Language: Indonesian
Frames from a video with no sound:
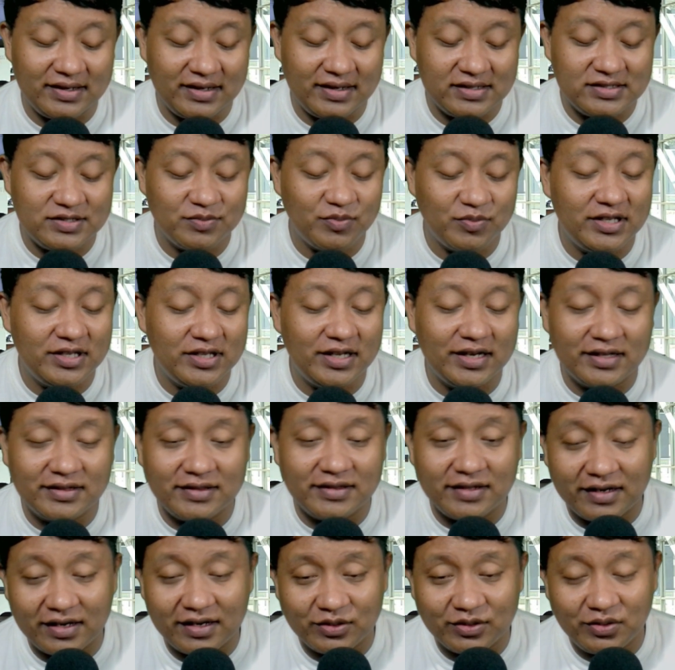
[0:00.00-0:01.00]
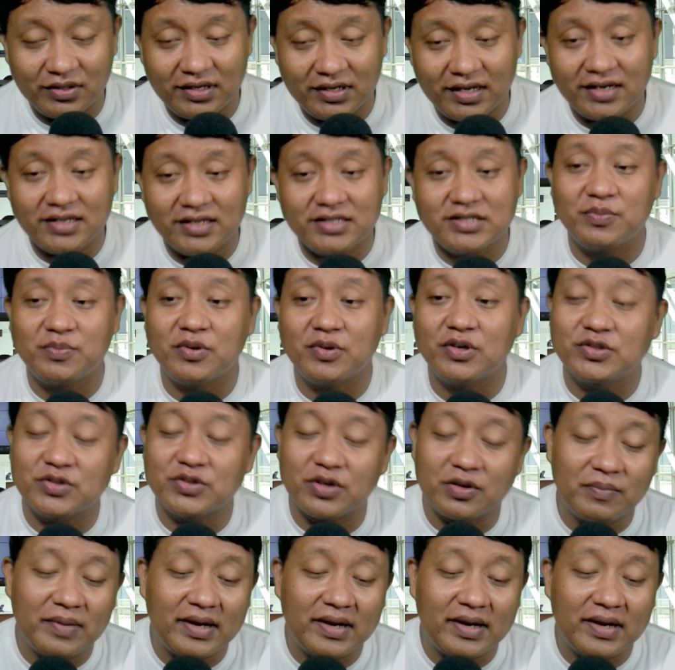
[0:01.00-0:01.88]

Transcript: Kan semuanya kan tergantung dari sponsor